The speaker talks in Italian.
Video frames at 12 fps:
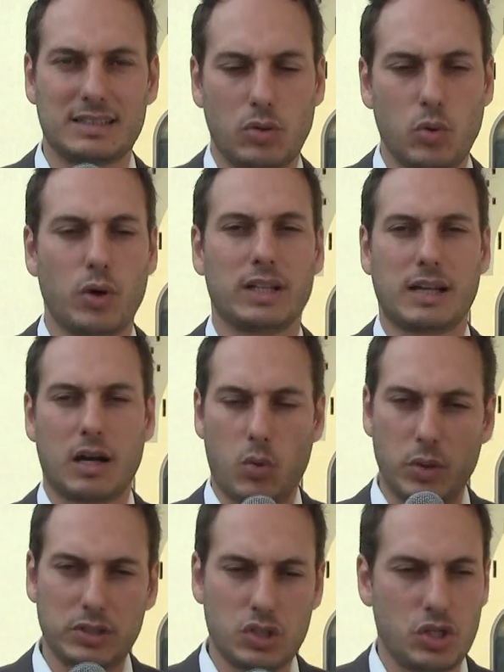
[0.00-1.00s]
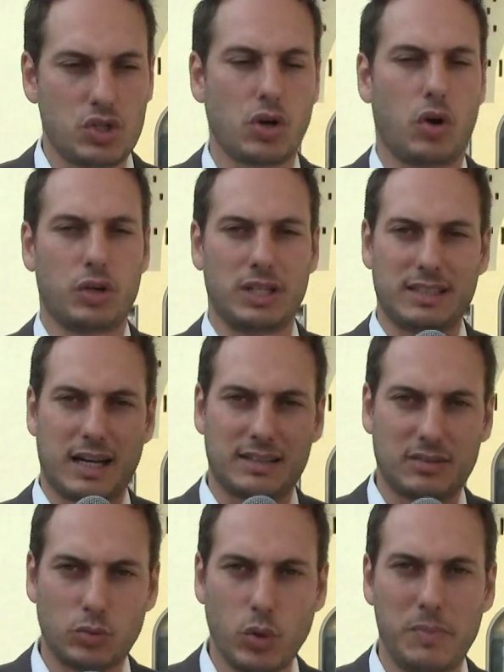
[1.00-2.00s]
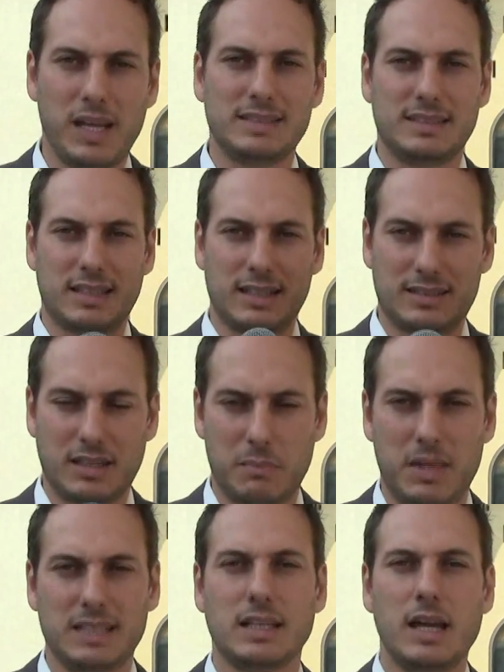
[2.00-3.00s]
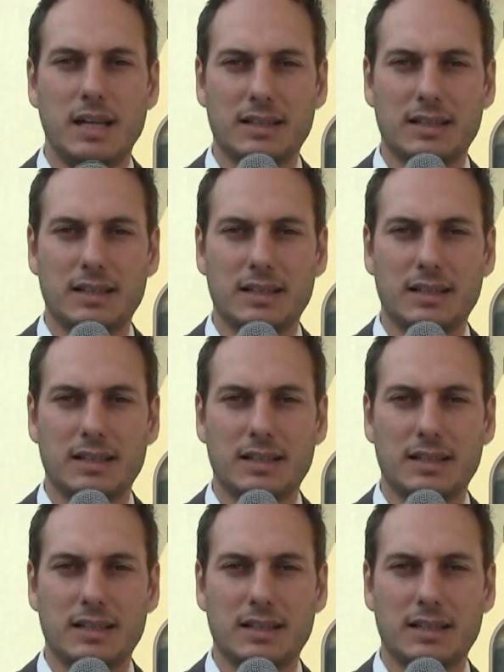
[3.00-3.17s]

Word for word: sicura, tra 15 giorni, tra due mesi, tra tre mesi,